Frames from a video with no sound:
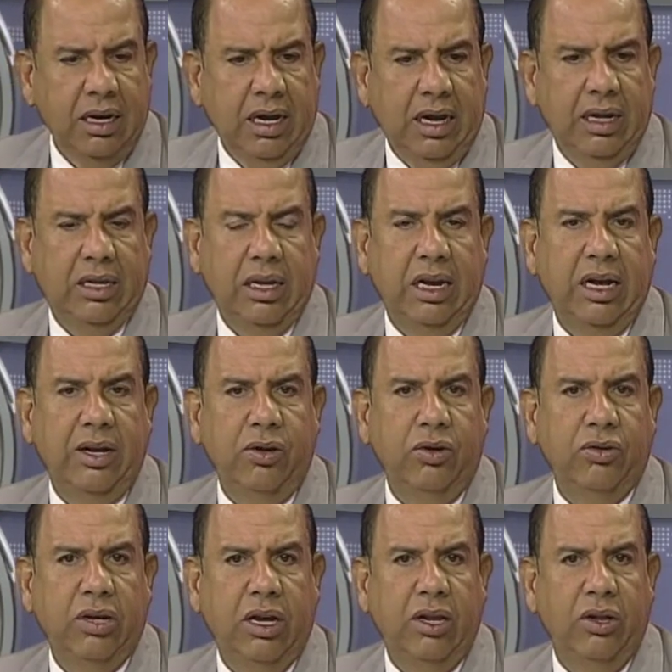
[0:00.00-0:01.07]
entre
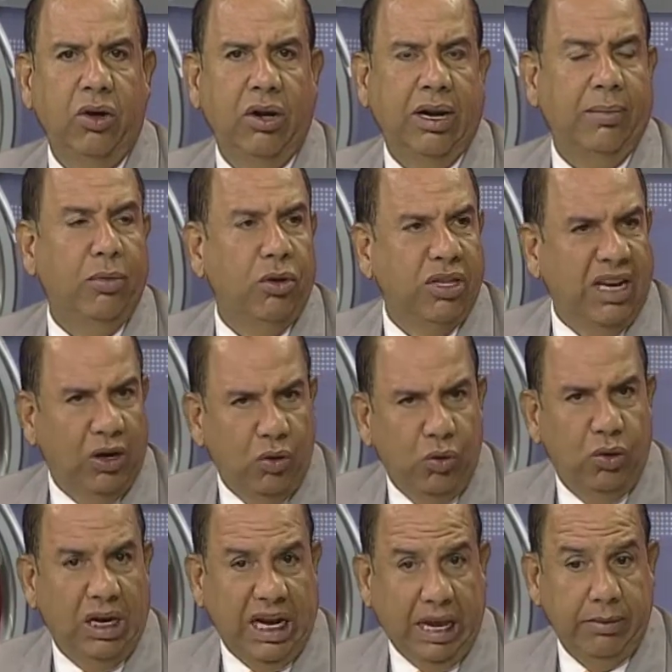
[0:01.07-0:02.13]
ellos eh, don Ramón de
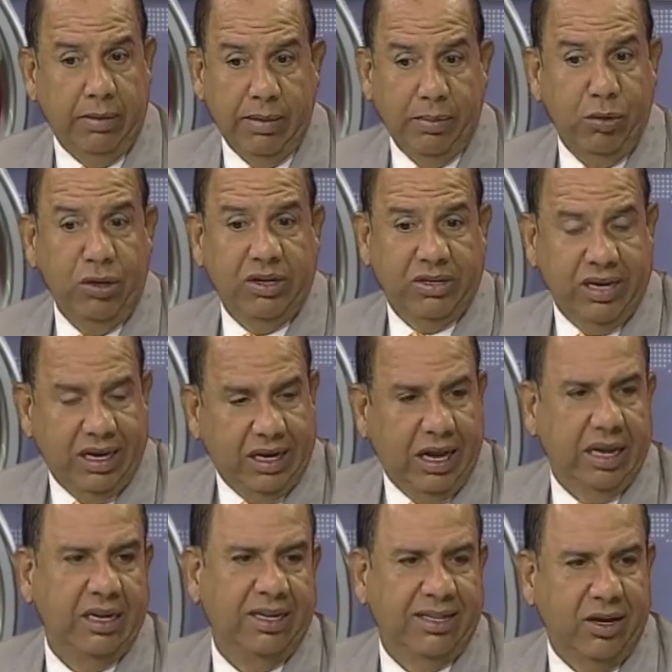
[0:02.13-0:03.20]
Luna, que vive muy
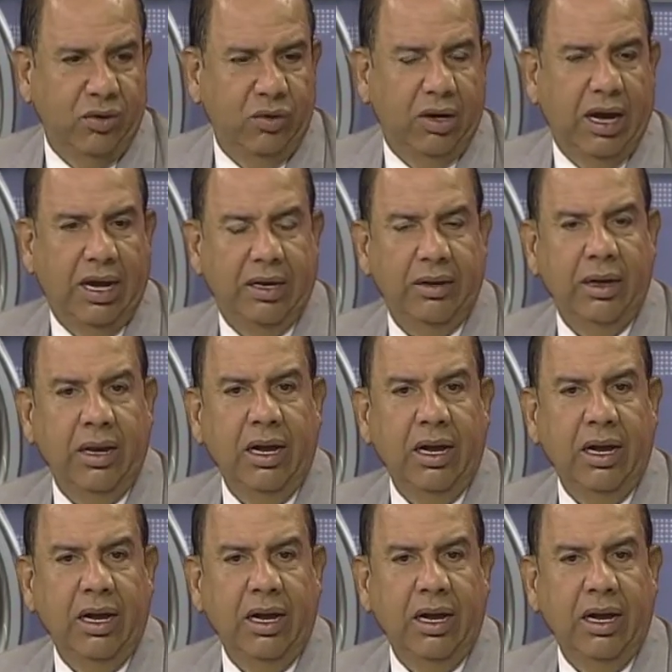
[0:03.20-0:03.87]
cerca de ese lugar,